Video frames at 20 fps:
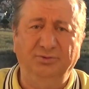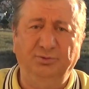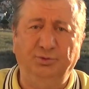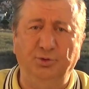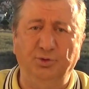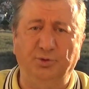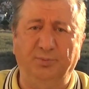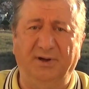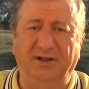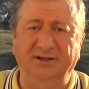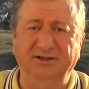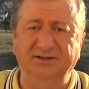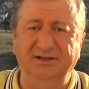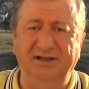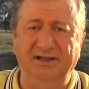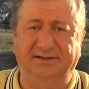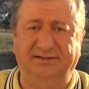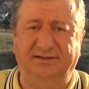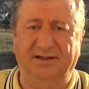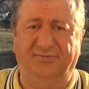türbanı
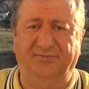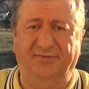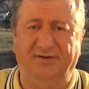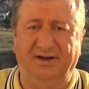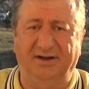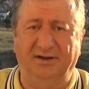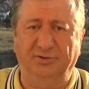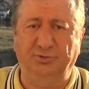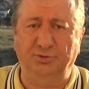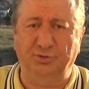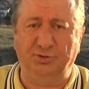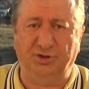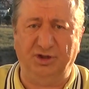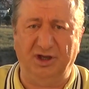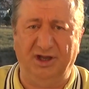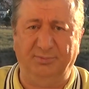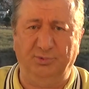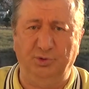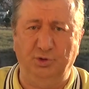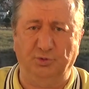ilk defa
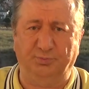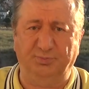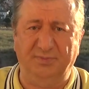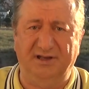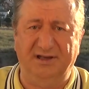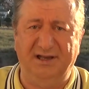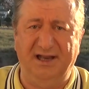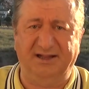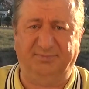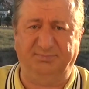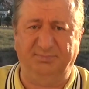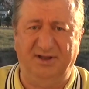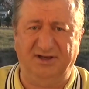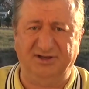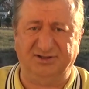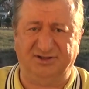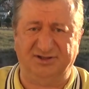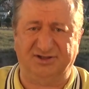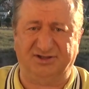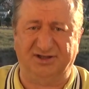Türkiye Büyük Millet
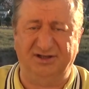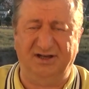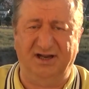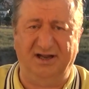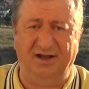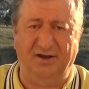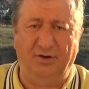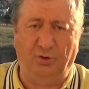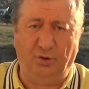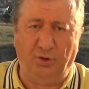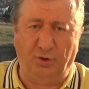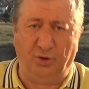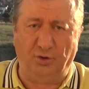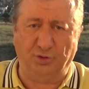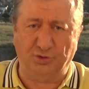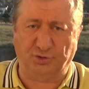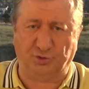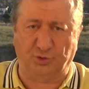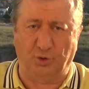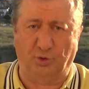Meclisi'ne o
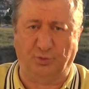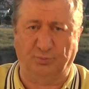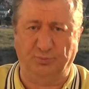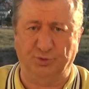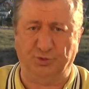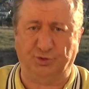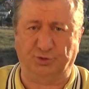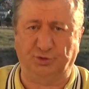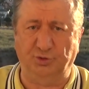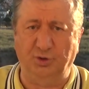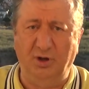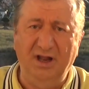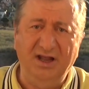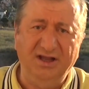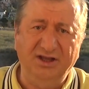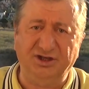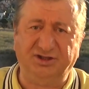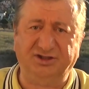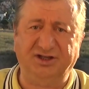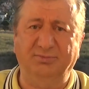sokmuştu.
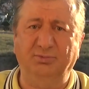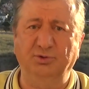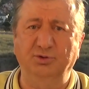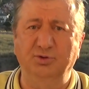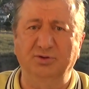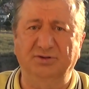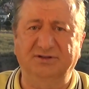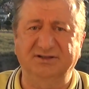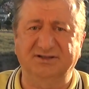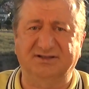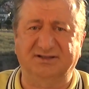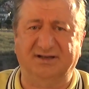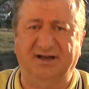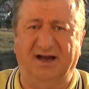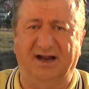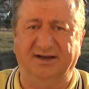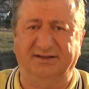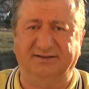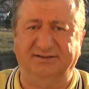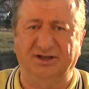İşte bunun kız
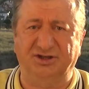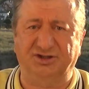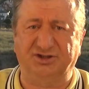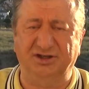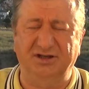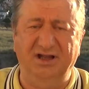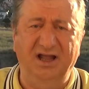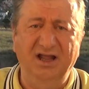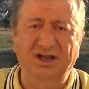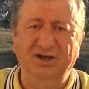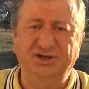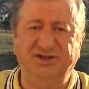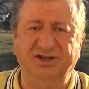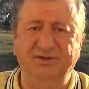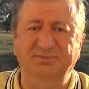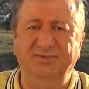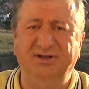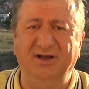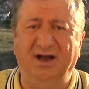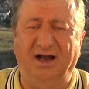kardeşi
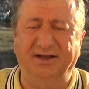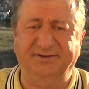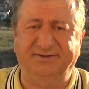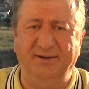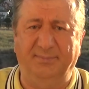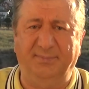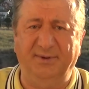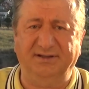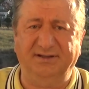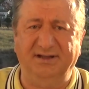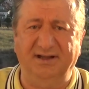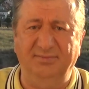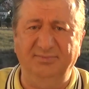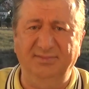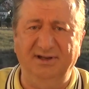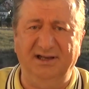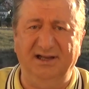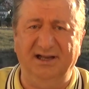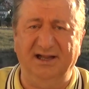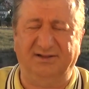şimdi AKP'de
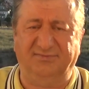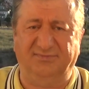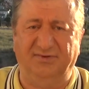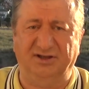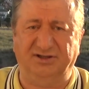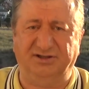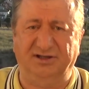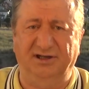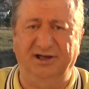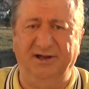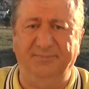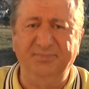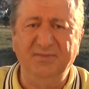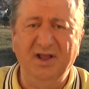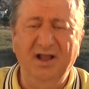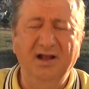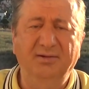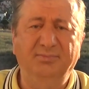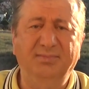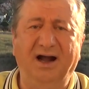milletvekili.
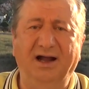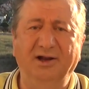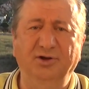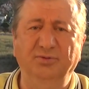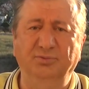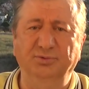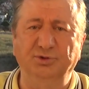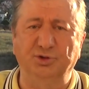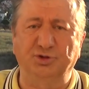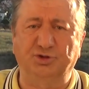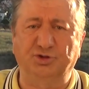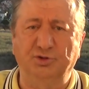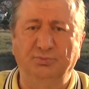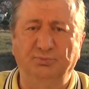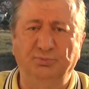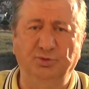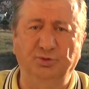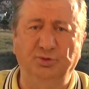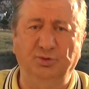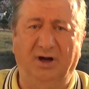Malumunuz
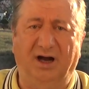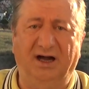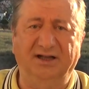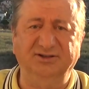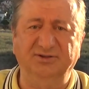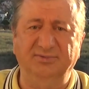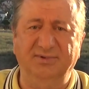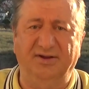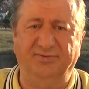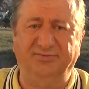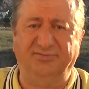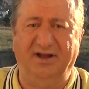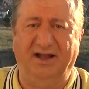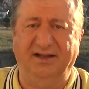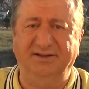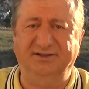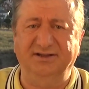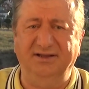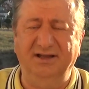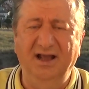bu
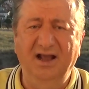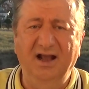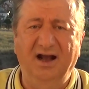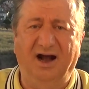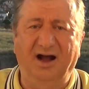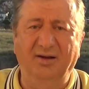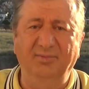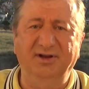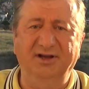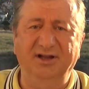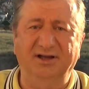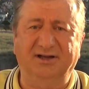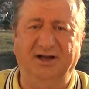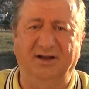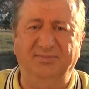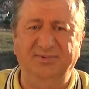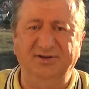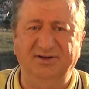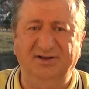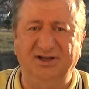hanımefendi
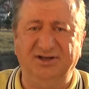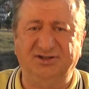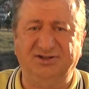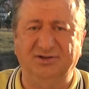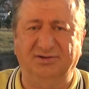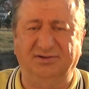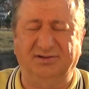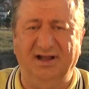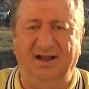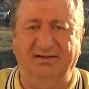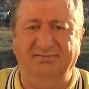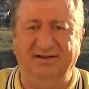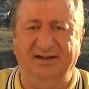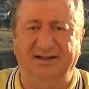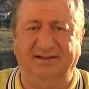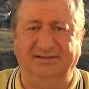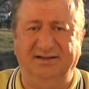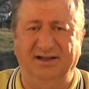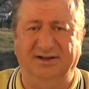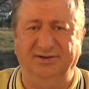Amerika Birleşik
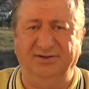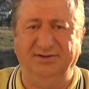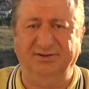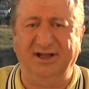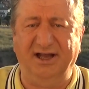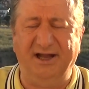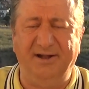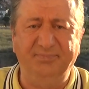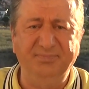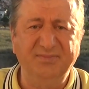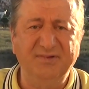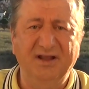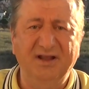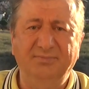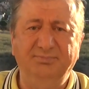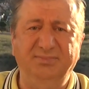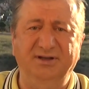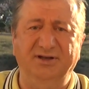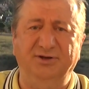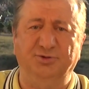Devletleri'nde
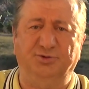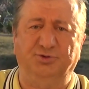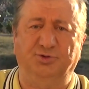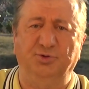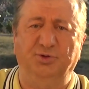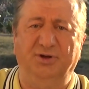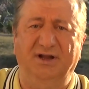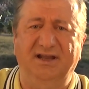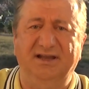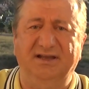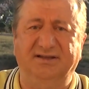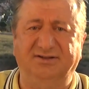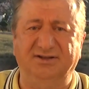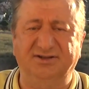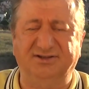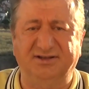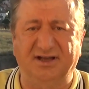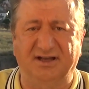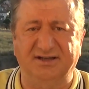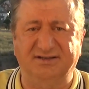bir süre
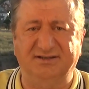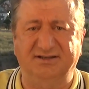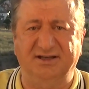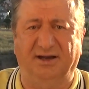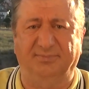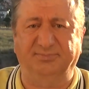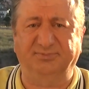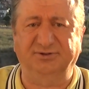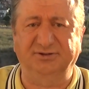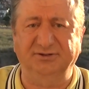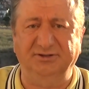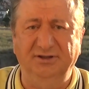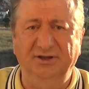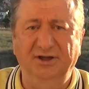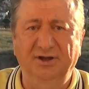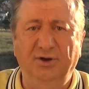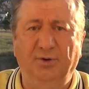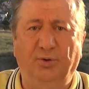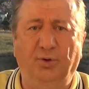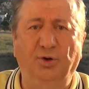ihtisas yaptı.
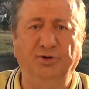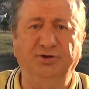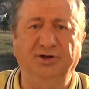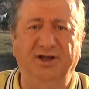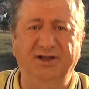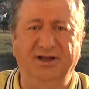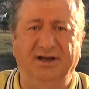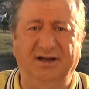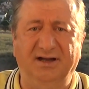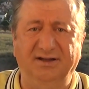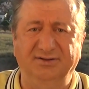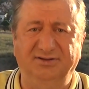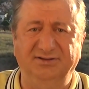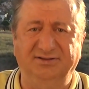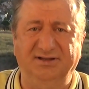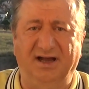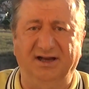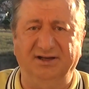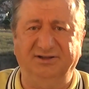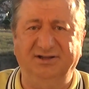Oraya
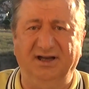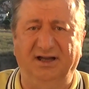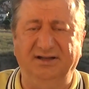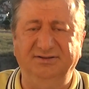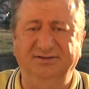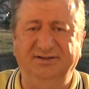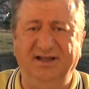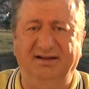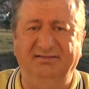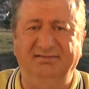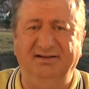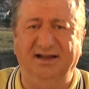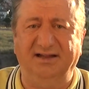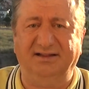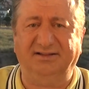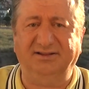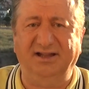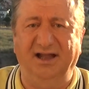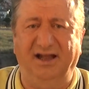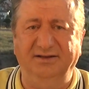giderken
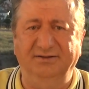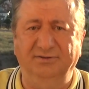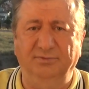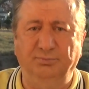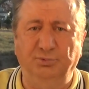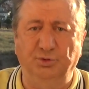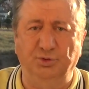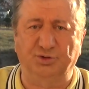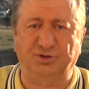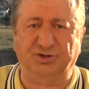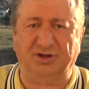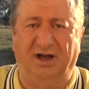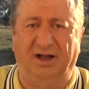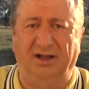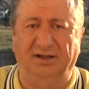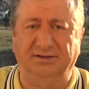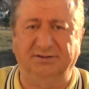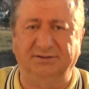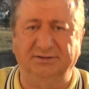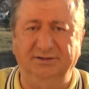devletten burs
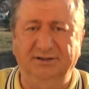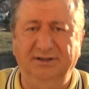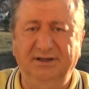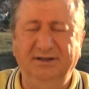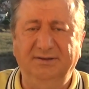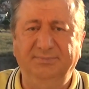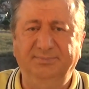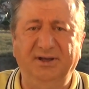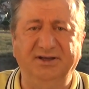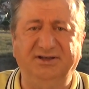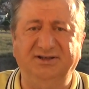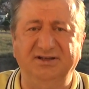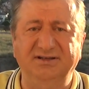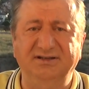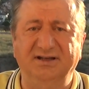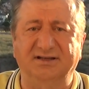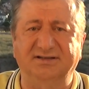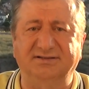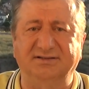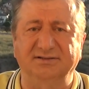aldı Peki
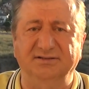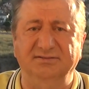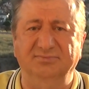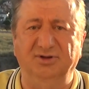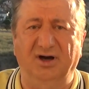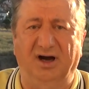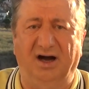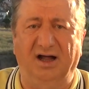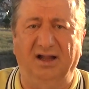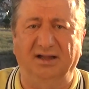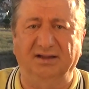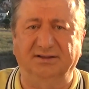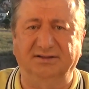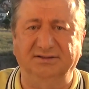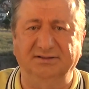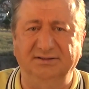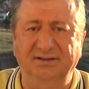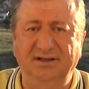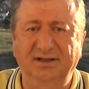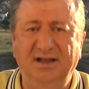nasıl mı
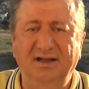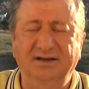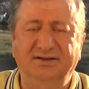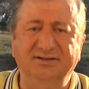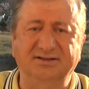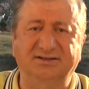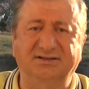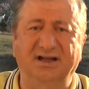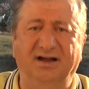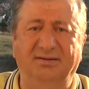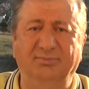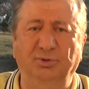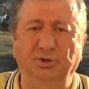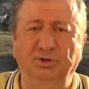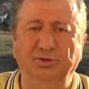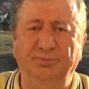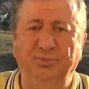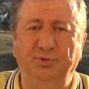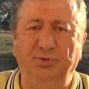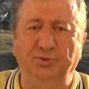aldı?
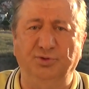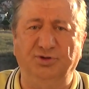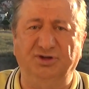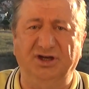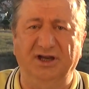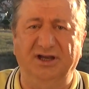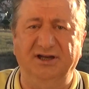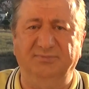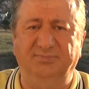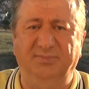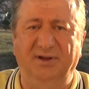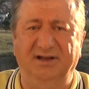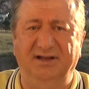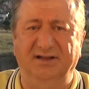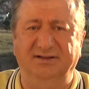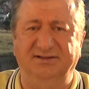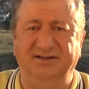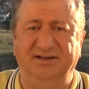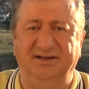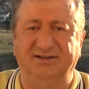İstanbul Büyükşehir
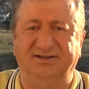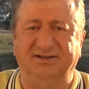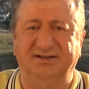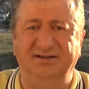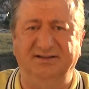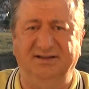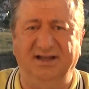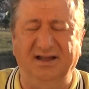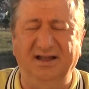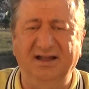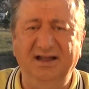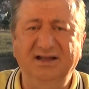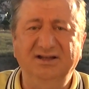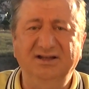Belediyesi'nde